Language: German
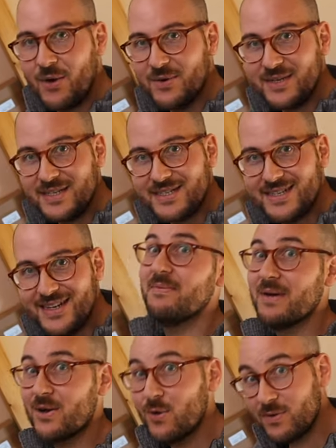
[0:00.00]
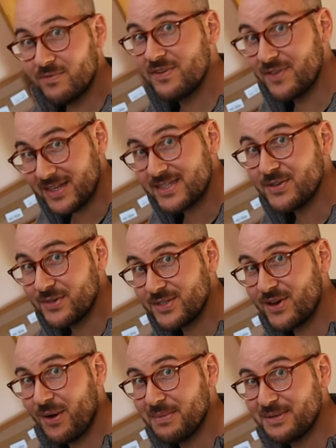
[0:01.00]
Augen ist. Mal gucken, wie weit ich heute
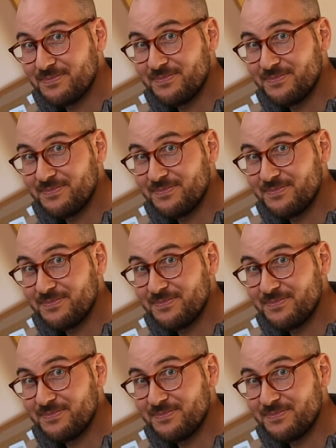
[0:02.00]
komme.